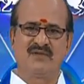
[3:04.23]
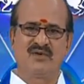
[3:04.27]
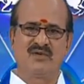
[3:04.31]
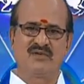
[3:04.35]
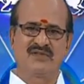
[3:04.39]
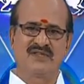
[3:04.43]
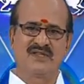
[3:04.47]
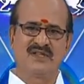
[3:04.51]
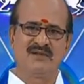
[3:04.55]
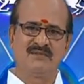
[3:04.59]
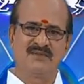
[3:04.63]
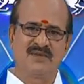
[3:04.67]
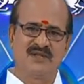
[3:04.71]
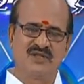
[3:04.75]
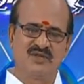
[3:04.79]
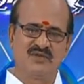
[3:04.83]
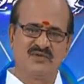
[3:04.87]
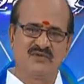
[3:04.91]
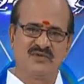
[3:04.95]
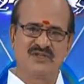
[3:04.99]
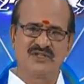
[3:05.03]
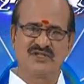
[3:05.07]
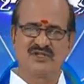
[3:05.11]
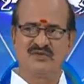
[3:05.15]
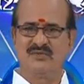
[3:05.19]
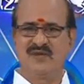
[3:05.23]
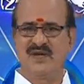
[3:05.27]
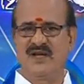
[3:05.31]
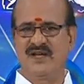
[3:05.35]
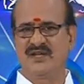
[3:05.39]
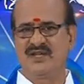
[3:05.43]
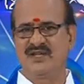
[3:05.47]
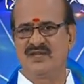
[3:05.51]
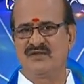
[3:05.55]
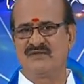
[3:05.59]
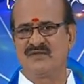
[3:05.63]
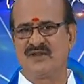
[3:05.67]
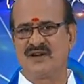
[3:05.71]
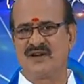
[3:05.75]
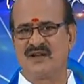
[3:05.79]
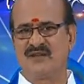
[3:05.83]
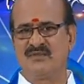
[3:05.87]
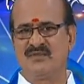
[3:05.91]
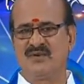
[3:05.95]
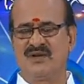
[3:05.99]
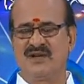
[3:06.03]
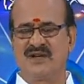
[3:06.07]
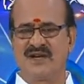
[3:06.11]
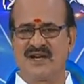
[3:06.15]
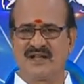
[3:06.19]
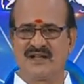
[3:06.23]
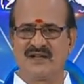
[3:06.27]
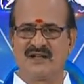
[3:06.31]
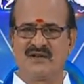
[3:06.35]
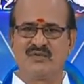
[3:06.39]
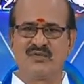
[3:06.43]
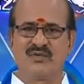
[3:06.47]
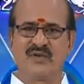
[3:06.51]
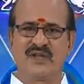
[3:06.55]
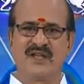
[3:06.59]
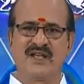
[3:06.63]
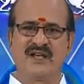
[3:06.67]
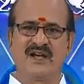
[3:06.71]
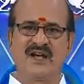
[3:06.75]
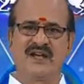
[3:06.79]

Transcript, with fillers: ஒருத்தன் பத்து வருஷமோ ஐந்து வருடமோ நடக்கக்கூடிய